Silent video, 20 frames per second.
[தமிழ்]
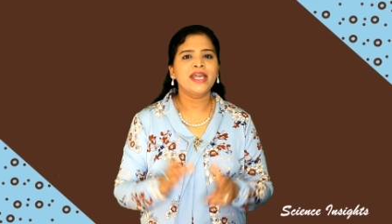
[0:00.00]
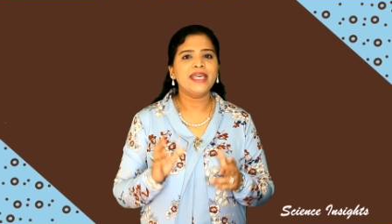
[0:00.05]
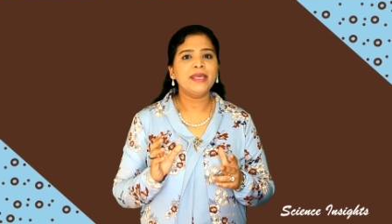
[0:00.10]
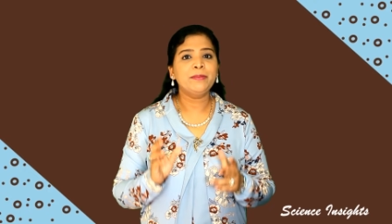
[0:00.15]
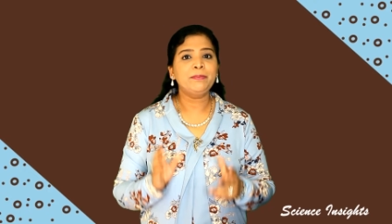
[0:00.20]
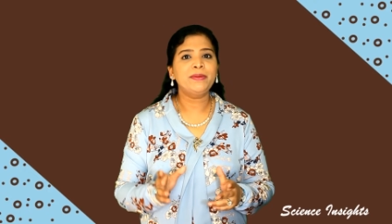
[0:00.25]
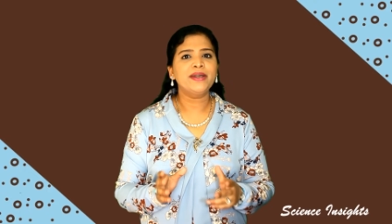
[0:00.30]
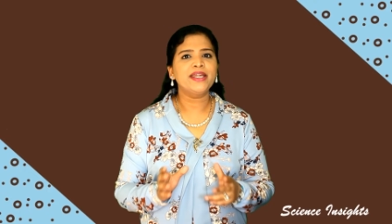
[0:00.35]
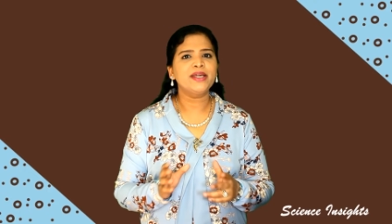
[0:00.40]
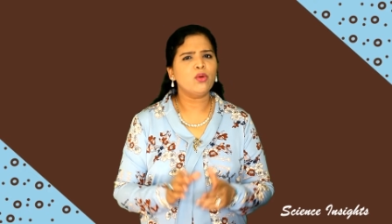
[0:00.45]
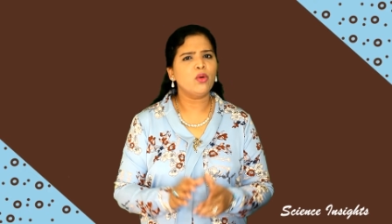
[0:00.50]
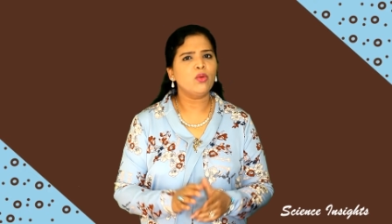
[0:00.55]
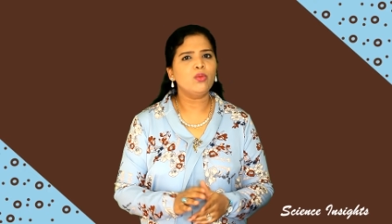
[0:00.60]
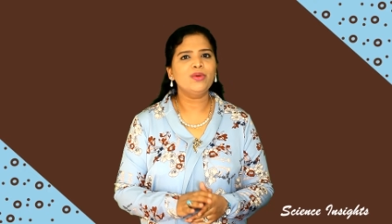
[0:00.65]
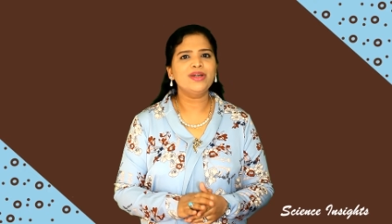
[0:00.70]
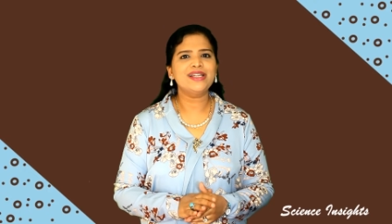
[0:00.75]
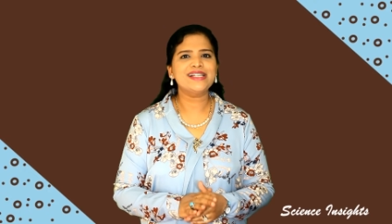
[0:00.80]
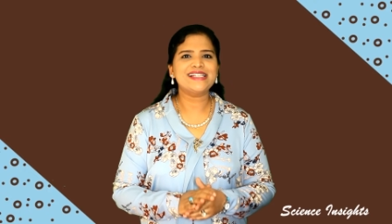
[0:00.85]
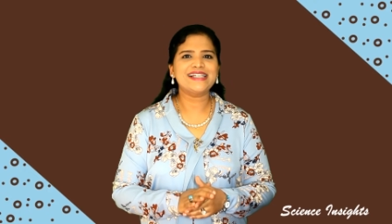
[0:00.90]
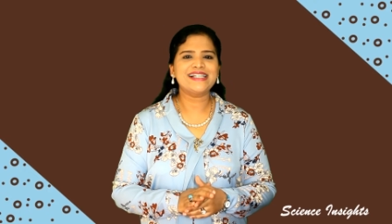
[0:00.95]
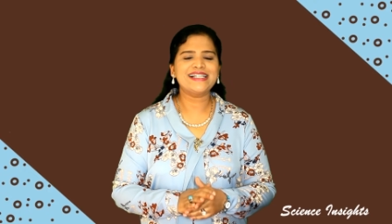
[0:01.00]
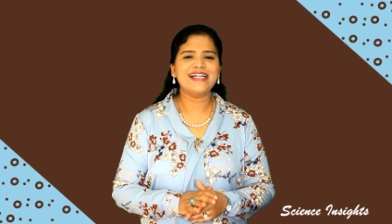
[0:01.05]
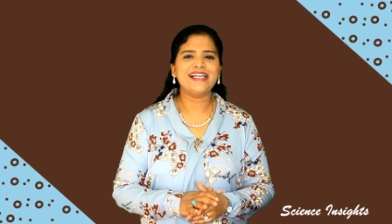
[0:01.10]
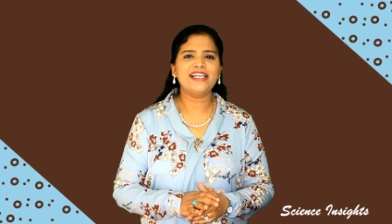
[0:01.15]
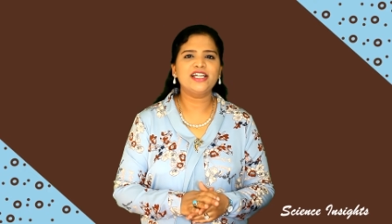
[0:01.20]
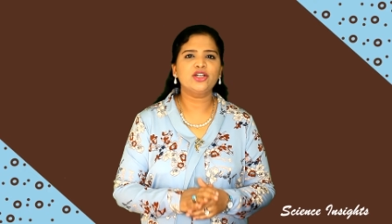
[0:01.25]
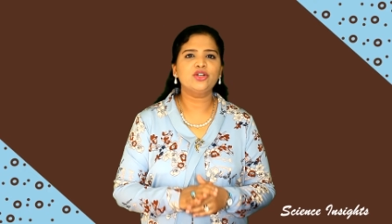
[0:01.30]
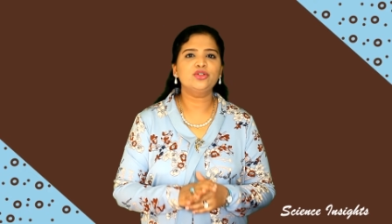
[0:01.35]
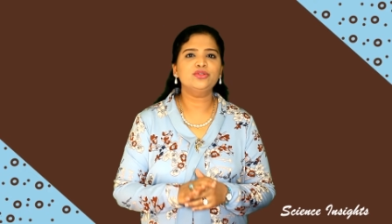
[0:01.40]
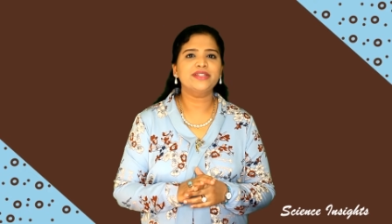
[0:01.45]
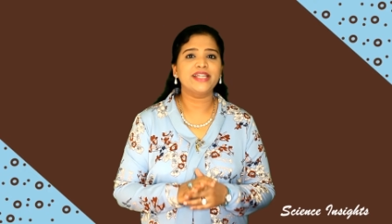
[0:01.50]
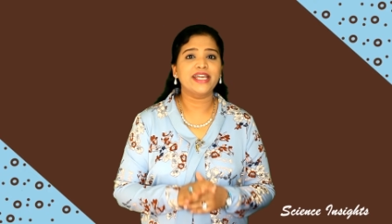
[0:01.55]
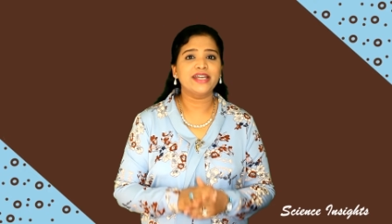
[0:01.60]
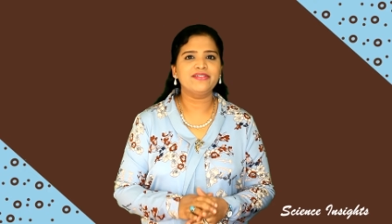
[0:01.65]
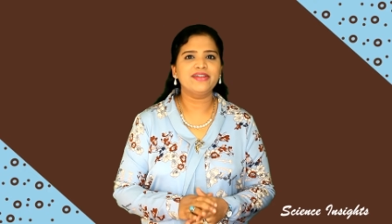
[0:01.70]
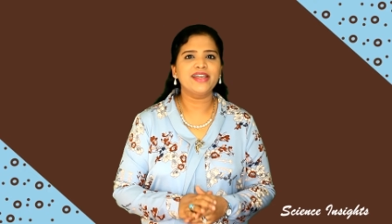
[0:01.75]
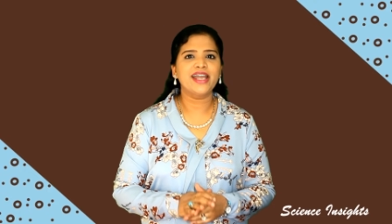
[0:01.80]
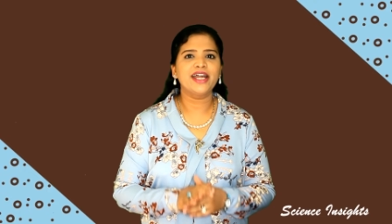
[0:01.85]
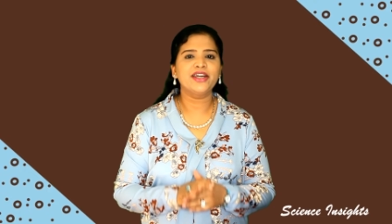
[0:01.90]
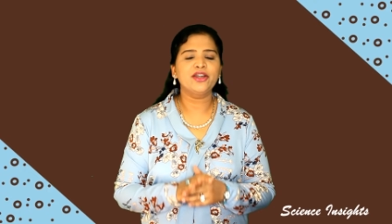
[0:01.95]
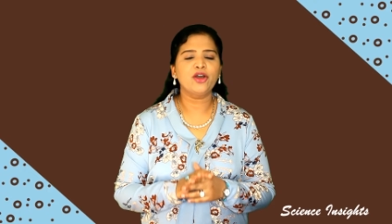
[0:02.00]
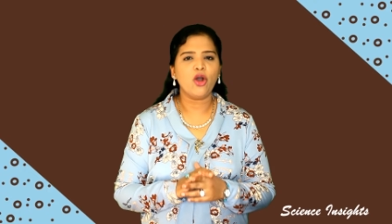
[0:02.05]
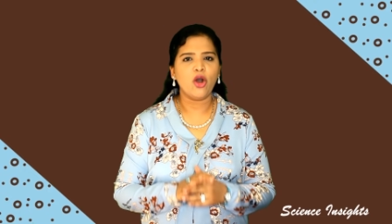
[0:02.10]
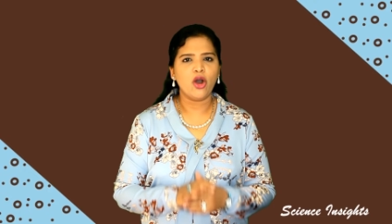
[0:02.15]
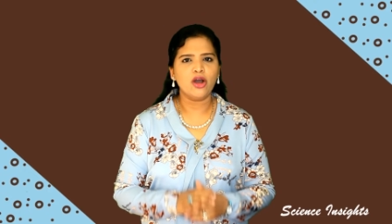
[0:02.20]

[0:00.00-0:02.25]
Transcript: இப்படி ஒவ்வொரு செல்களுக்கும் தேவையான